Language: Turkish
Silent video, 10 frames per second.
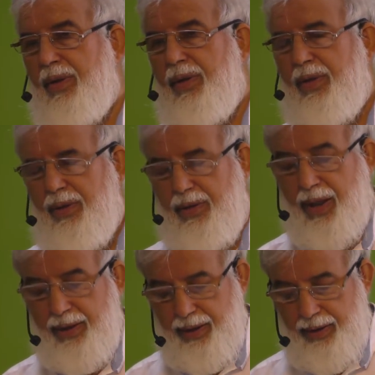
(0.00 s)

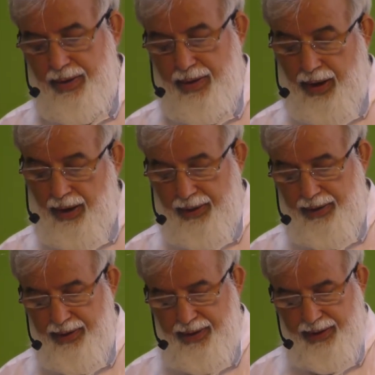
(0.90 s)
Yani
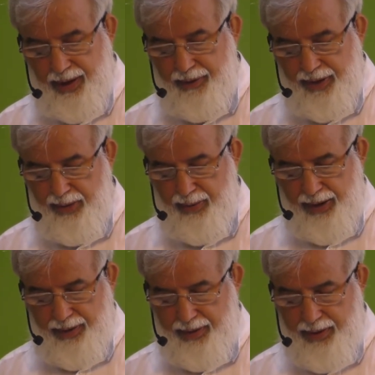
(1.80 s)
akıllıca
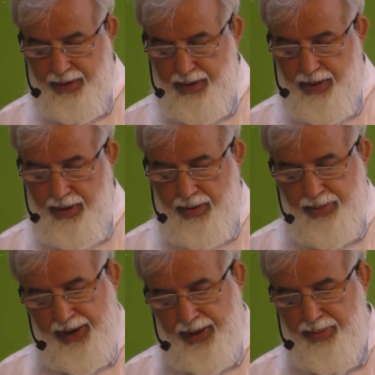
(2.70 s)
davranmak.
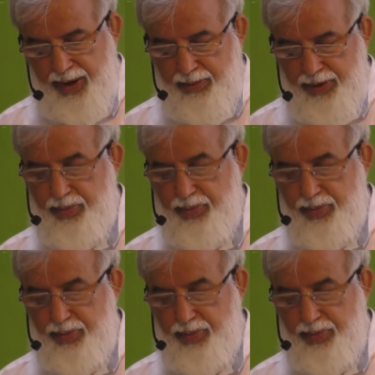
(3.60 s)
Peygamberimiz bu